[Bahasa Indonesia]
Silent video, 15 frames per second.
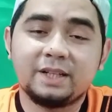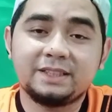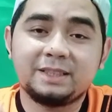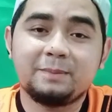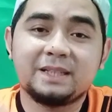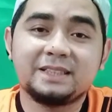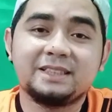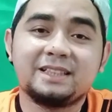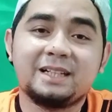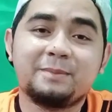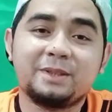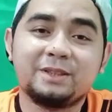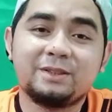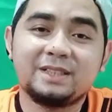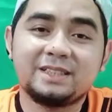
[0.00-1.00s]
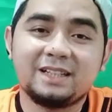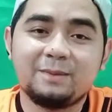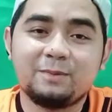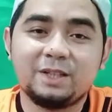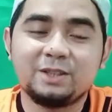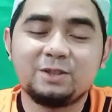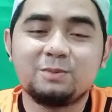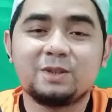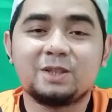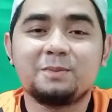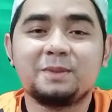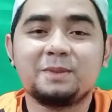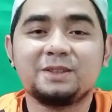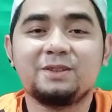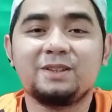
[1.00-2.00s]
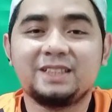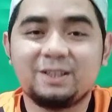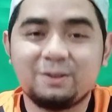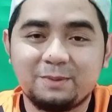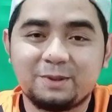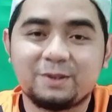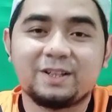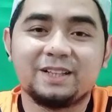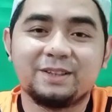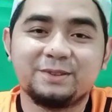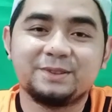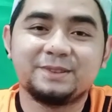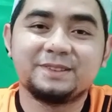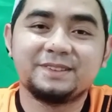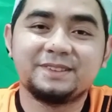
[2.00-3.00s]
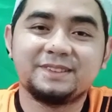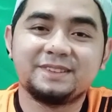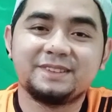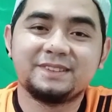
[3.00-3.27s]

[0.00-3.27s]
Oke, terima kasih telah menonton. Assalamualaikum warahmatullahi wabarakatuh.